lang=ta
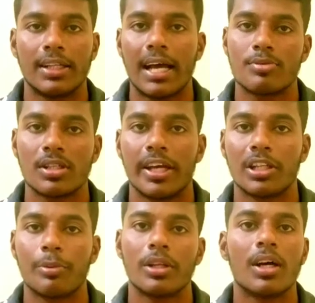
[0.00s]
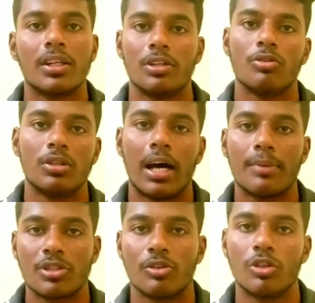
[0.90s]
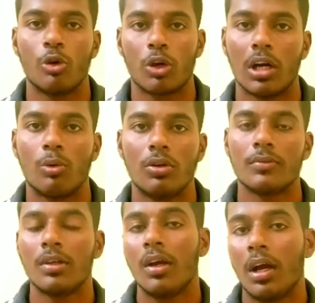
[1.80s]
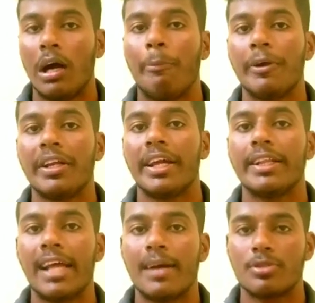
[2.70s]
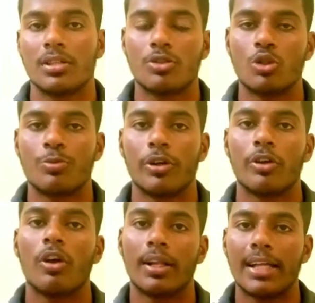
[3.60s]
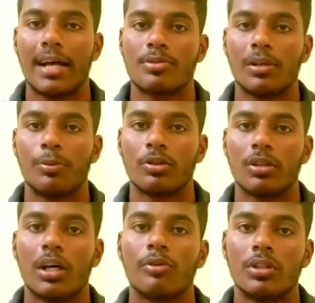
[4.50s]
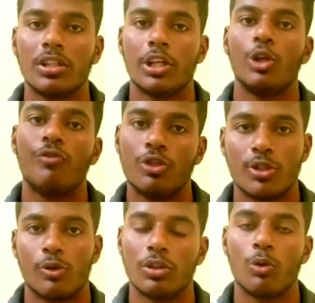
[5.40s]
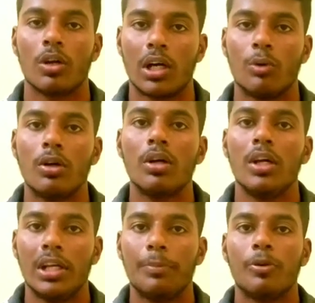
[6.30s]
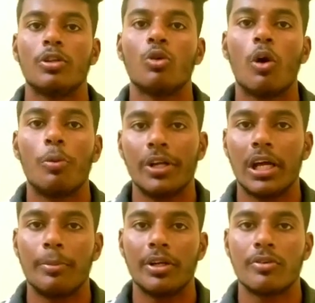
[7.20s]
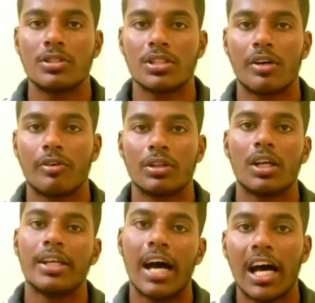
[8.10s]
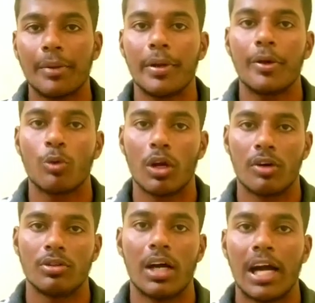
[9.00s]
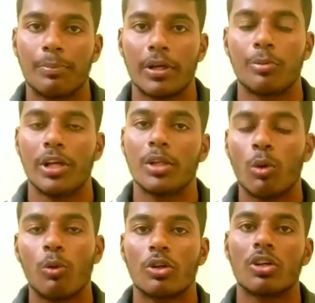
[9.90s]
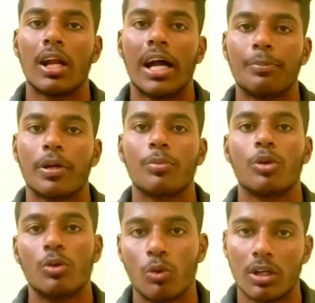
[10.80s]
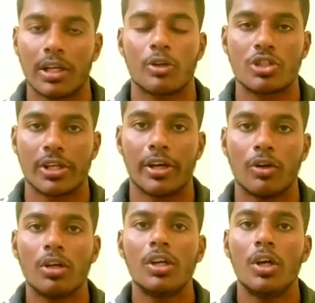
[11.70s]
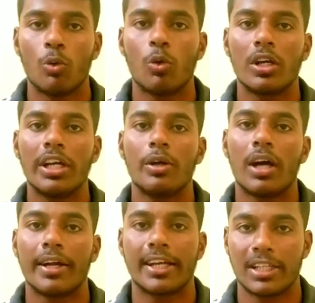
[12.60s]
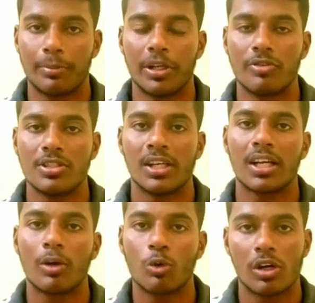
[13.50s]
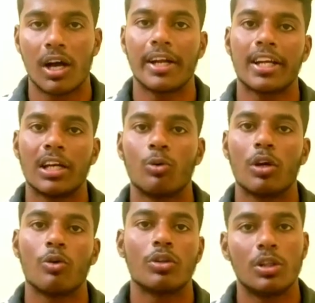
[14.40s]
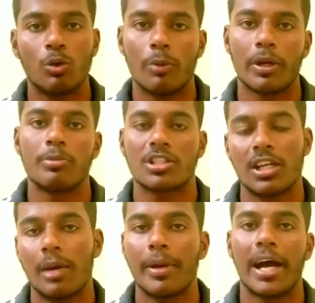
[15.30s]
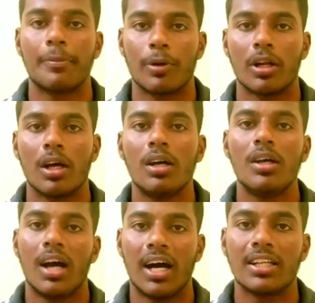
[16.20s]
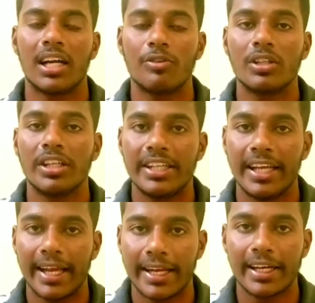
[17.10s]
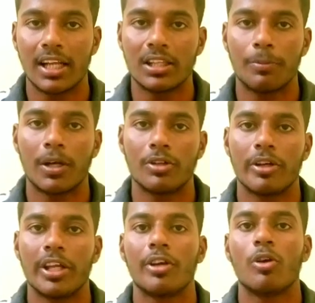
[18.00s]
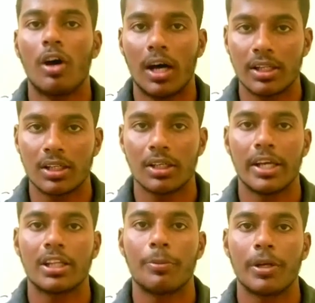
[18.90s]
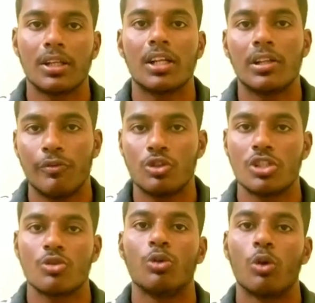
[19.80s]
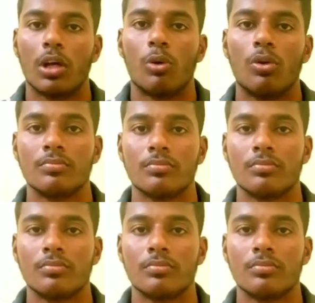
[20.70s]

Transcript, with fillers: அந்த ஆப்ஷனுக்கு ஏற்றபடி தான் இந்த ஆப்ஷன் வந்து ஒர்க் ஆகும் அப்போ நீங்கள் எந்த ஆப்ஷனை சூஸ் பண்ணுறீங்களோ அந்த ஆப்ஷனை பொறுத்து தான் வந்து இந்த நியூ ஃபீச்சர் வந்து ஒர்க் ஆகும் இப்போ வந்து நோபடி அப்படின்னு வச்சா வந்தால் யாருமே உங்களை வந்து ஆட் பண்ண முடியாது ஒவ்வொருத்தவங்களும் ஆட் பண்ணும்போது உங்களுக்கு ரெக்வஸ்ட் கேட்கும் ஒன்லி காண்டாக்ட் அப்படின்னு வச்சிங்கன்னா உங்கள் காண்டாக்டில் உள்ளவங்க வந்து உங்கள் பர்மிஷன் எல்லாமே ஆட் பண்ணலாம் அதனால வந்து நீங்கள் என்னத்தை பார்த்து வைக்கிறீங்களோ அதுக்கு ஏற்றபடி தான் இந்த ஃபீச்சர்ஸ் வந்து ஒர்க் ஆகும்